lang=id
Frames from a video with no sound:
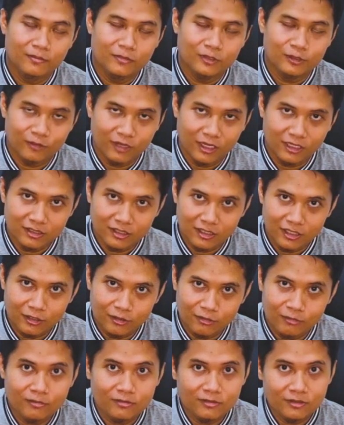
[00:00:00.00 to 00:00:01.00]
sugesti
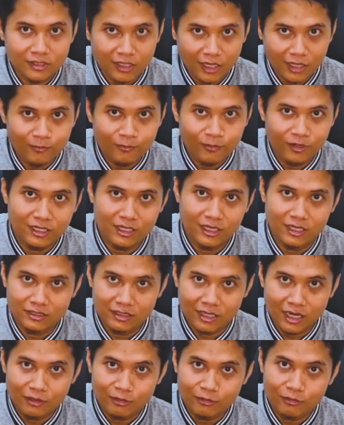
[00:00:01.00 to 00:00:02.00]
itu, saya buat ada
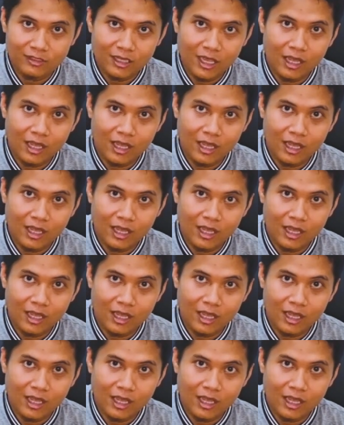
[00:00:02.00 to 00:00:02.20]
101